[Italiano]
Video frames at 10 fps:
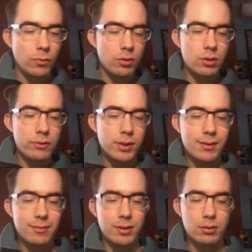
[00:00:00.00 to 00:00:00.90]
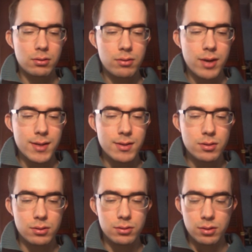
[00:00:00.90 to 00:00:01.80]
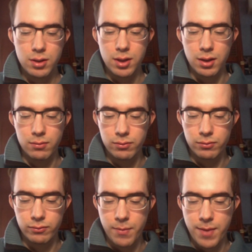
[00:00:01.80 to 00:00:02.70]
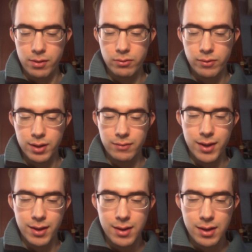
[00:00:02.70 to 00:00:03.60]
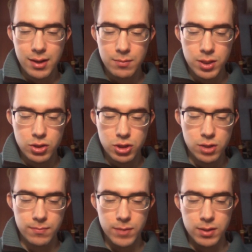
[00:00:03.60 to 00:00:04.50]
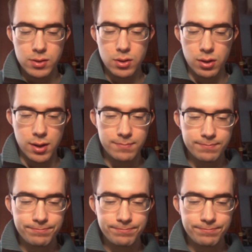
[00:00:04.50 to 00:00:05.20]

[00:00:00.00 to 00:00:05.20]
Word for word: Una volta fatto questo, e vabbè, dovrete avere degli amici in zona